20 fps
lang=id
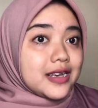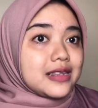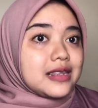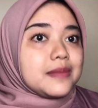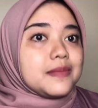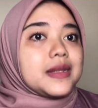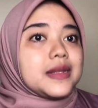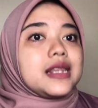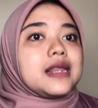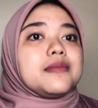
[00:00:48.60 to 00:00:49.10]
ke
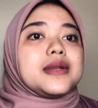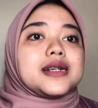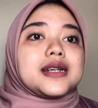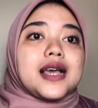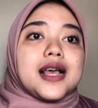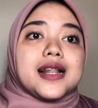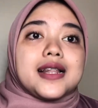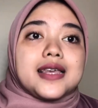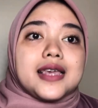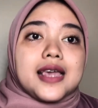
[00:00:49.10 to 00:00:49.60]

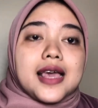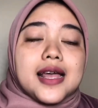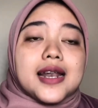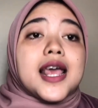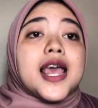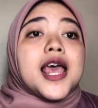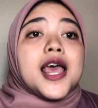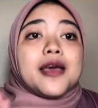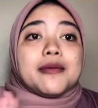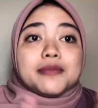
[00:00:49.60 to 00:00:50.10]
teman-teman kalian
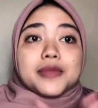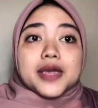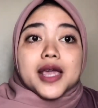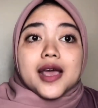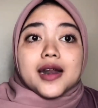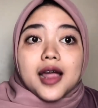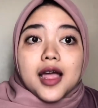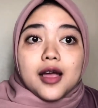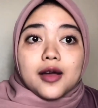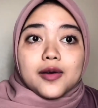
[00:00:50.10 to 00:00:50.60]

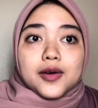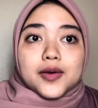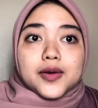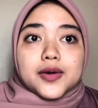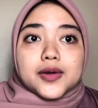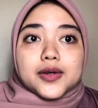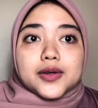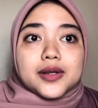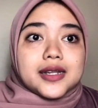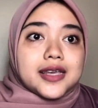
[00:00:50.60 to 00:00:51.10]
biar aku
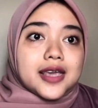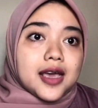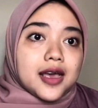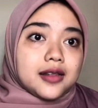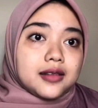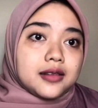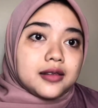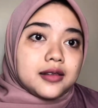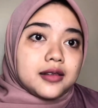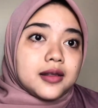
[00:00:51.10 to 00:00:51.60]

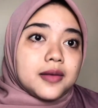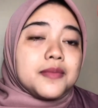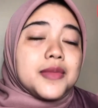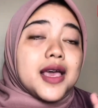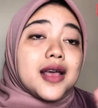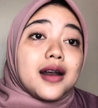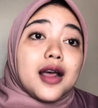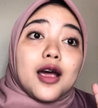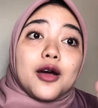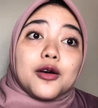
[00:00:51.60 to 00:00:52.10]
lihat
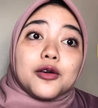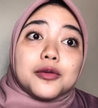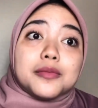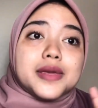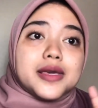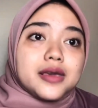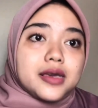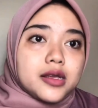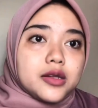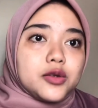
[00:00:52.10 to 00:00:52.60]
biar aku
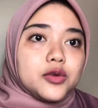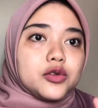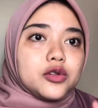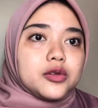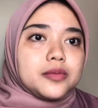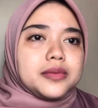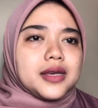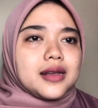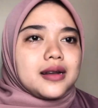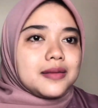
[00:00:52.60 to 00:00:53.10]
bikin
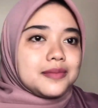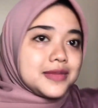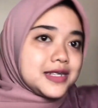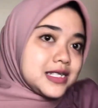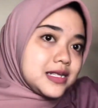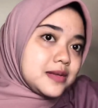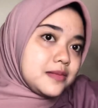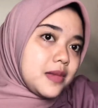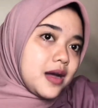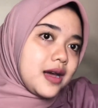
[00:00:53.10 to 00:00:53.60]
youtube-nya
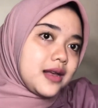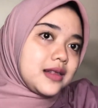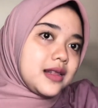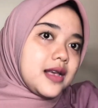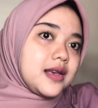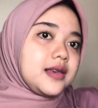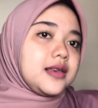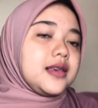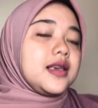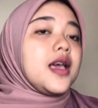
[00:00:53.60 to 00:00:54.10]
lebih semangat
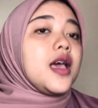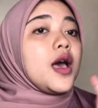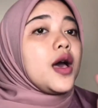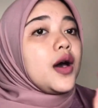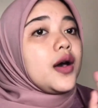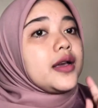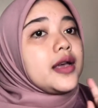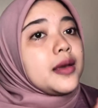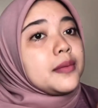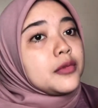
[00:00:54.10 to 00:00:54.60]
lagi
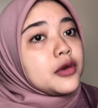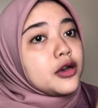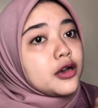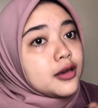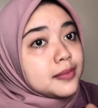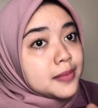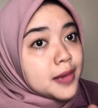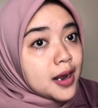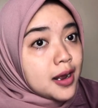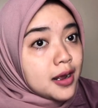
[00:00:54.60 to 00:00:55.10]
oh ya
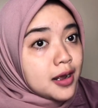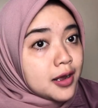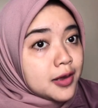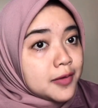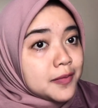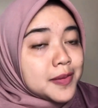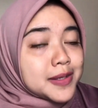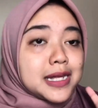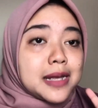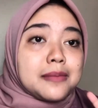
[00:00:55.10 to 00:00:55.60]
mohon
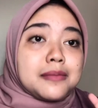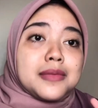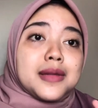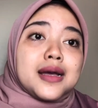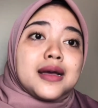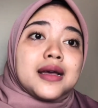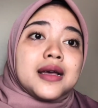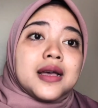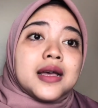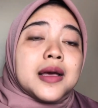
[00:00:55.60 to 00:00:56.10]
maaf
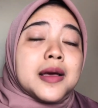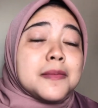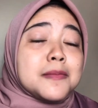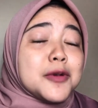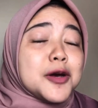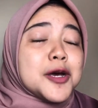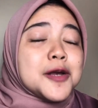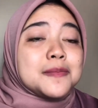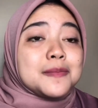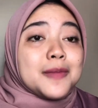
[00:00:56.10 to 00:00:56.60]
pertama
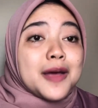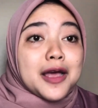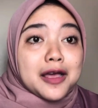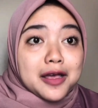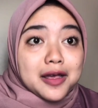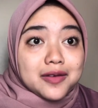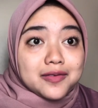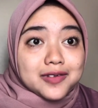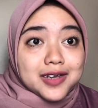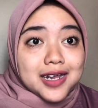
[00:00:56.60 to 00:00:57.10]
mohon
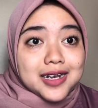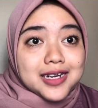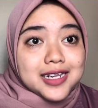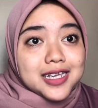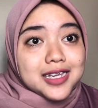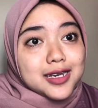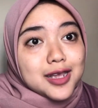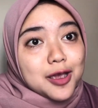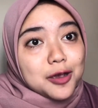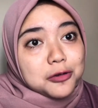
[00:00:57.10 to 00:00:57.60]
maaf
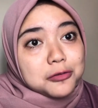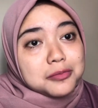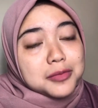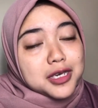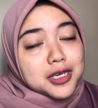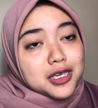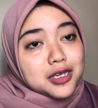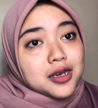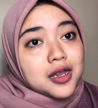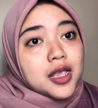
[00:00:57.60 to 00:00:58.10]
kali ini aku
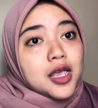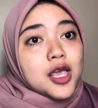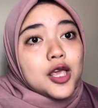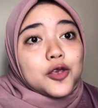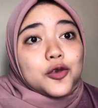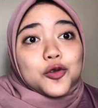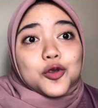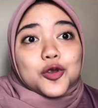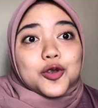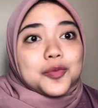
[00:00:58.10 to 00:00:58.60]
bikin
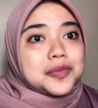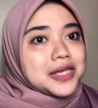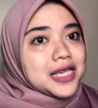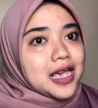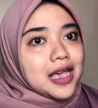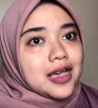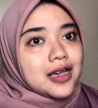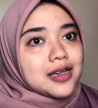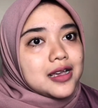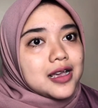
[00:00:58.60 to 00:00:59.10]

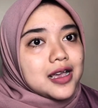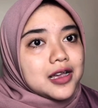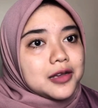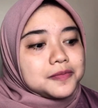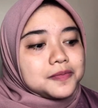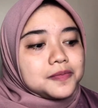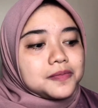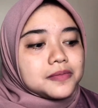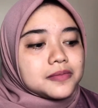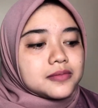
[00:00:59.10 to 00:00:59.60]
youtube-nya
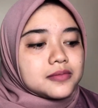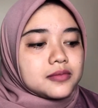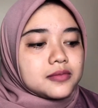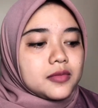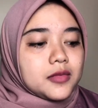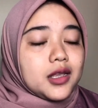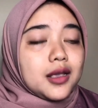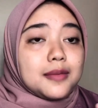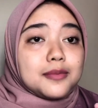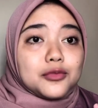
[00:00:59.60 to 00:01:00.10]
agak
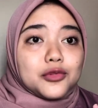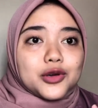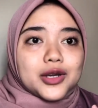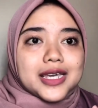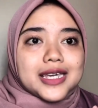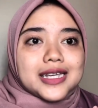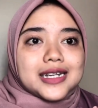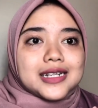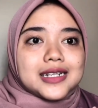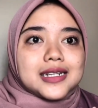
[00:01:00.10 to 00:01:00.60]

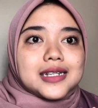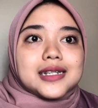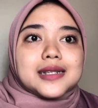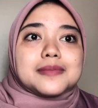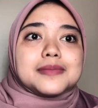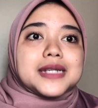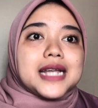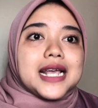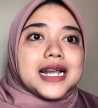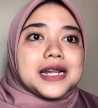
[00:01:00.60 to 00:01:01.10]
mungkin
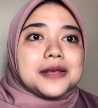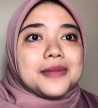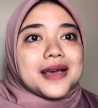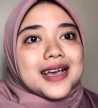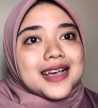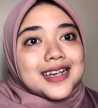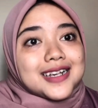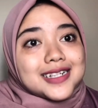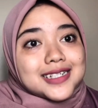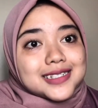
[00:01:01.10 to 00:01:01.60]
dari
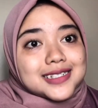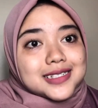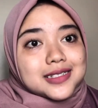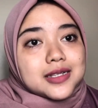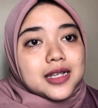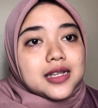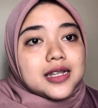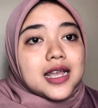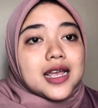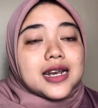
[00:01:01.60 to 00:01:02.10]

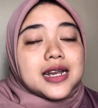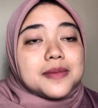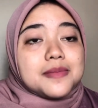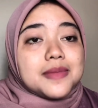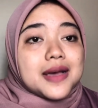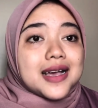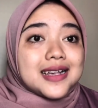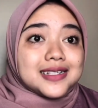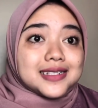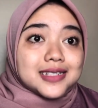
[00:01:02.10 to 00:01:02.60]
bahas dari
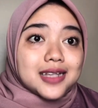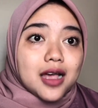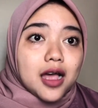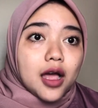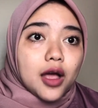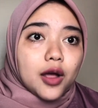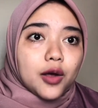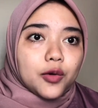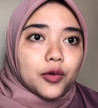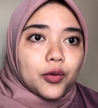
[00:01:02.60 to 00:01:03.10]
bahasa
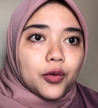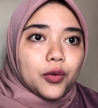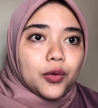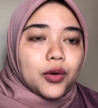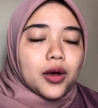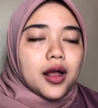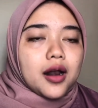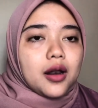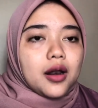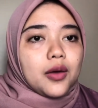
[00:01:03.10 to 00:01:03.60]

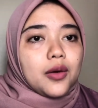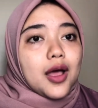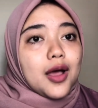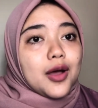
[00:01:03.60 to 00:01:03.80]
aku kalau